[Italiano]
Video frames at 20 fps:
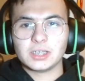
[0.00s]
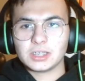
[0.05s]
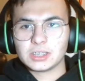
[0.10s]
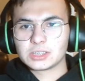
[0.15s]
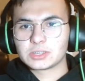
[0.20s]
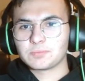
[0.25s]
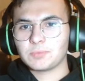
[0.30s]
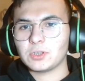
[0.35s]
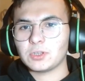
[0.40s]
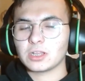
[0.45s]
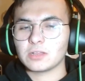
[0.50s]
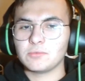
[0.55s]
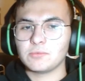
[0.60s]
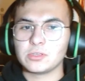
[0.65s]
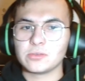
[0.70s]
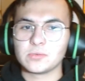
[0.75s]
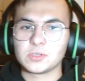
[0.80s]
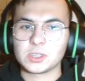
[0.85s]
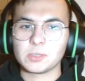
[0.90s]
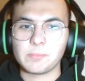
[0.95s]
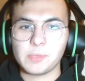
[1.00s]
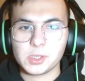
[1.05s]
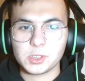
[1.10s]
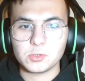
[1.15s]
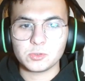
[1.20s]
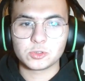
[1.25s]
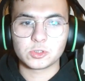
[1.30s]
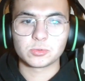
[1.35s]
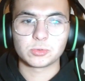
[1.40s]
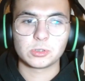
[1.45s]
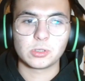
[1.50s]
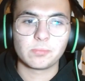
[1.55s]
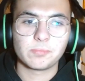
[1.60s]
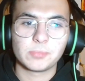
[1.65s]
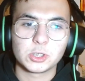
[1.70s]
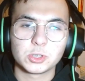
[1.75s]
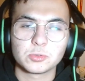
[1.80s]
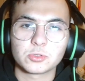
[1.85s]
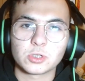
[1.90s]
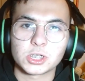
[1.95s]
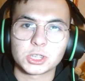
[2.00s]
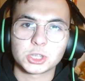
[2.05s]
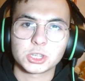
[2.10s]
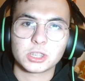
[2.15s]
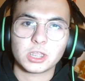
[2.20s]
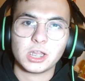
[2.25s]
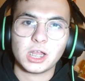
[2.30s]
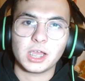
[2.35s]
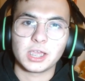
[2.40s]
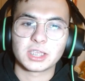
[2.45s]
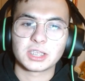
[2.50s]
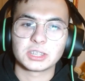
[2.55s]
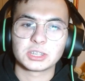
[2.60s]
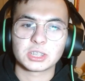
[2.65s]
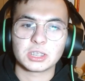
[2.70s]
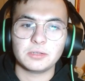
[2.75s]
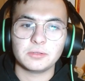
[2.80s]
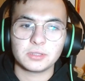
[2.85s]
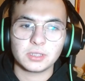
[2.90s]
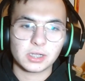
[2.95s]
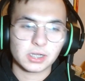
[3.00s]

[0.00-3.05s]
Spero che il video vi sia piaciuto Se vi è piaciuto lasciate like Iscrivetevi al